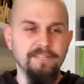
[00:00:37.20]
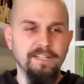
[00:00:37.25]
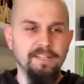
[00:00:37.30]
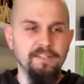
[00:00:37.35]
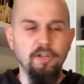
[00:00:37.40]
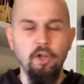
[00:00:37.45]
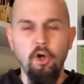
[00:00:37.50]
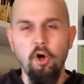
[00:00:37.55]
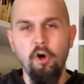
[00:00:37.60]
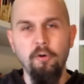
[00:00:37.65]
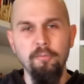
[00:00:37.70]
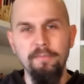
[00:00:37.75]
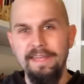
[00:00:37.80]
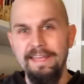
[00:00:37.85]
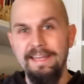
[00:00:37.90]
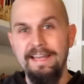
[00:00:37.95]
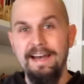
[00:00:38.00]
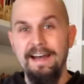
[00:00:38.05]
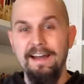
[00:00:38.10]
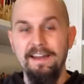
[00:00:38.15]
No,
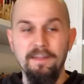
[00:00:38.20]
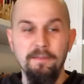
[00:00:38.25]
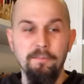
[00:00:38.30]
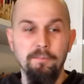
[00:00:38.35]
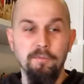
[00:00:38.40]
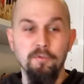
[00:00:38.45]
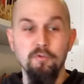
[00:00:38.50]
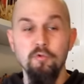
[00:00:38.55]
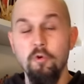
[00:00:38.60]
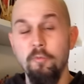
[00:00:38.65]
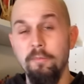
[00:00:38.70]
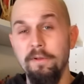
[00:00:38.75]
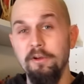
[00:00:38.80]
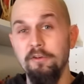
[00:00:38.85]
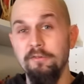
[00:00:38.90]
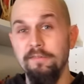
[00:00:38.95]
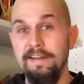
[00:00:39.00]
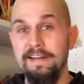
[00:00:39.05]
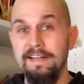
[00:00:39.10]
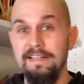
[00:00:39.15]
miei cari più o
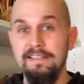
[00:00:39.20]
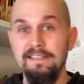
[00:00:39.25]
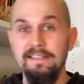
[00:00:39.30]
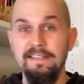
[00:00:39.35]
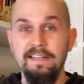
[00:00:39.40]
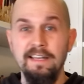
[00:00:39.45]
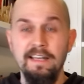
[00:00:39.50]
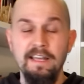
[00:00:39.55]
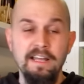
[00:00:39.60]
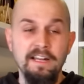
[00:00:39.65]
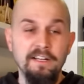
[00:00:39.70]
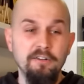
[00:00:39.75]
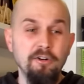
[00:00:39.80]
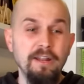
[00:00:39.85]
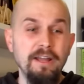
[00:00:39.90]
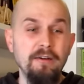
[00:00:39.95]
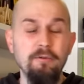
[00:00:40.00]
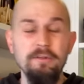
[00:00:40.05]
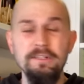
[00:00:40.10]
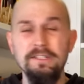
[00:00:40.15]
meno verdi,
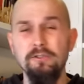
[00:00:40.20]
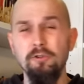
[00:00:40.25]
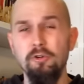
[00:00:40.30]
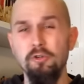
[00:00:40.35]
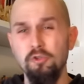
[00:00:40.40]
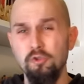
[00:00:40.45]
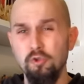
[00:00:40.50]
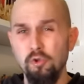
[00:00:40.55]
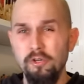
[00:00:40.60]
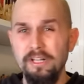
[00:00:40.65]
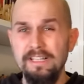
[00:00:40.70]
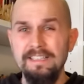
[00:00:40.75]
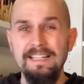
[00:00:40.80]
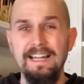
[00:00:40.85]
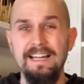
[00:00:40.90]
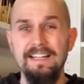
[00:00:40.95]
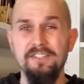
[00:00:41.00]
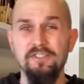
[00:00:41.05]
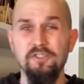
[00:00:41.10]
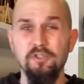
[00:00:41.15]
non è questo il suo
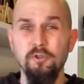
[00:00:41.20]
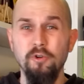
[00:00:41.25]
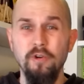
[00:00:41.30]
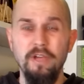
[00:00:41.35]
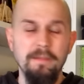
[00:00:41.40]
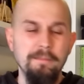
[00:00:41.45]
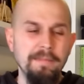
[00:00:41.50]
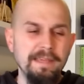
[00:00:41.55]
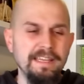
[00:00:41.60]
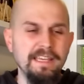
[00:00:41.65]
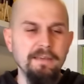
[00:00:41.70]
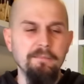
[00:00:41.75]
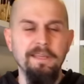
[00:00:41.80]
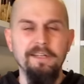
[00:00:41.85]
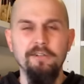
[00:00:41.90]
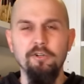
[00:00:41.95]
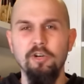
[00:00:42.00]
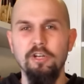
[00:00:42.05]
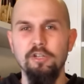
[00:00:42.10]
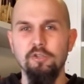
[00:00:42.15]
retaggio e men che
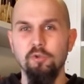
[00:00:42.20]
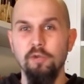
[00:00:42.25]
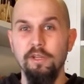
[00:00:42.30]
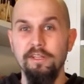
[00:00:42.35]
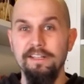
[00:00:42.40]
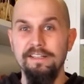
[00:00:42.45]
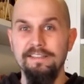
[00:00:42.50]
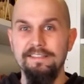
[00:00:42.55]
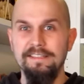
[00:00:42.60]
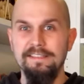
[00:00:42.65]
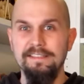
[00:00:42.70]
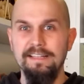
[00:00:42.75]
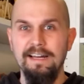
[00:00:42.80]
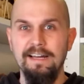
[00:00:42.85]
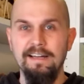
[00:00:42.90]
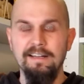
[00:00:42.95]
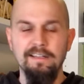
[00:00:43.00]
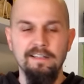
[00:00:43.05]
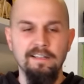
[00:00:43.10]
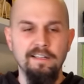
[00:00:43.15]
meno la sua
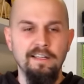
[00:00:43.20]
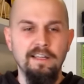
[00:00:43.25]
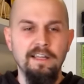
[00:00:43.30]
identità.